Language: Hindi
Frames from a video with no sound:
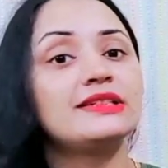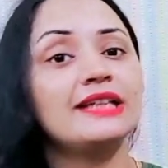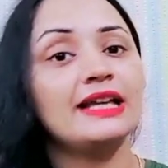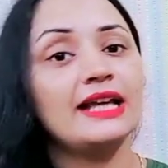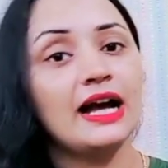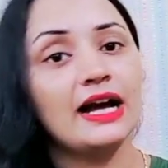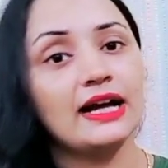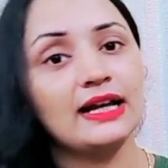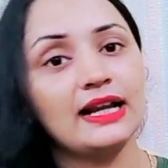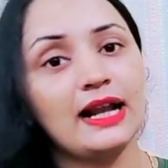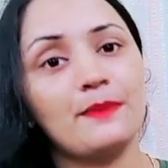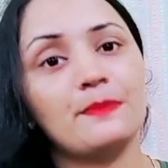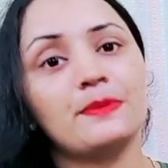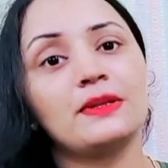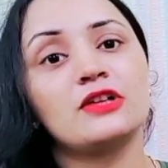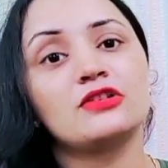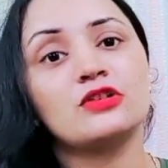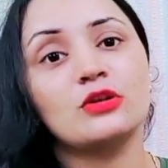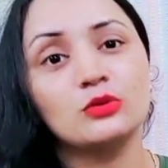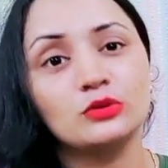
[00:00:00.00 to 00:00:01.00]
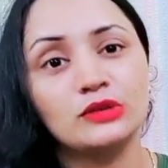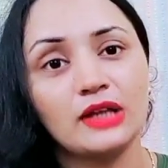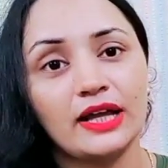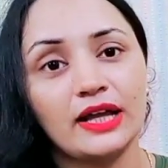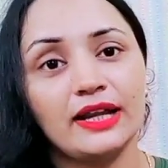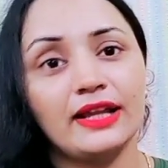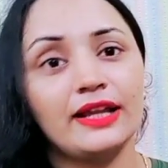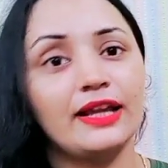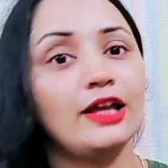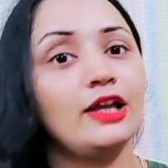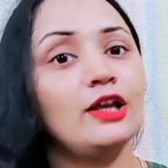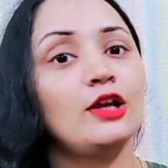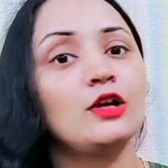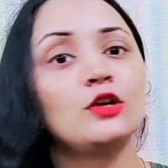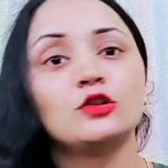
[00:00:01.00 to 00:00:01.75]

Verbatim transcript: से अगर आप नज़र उतारेंगे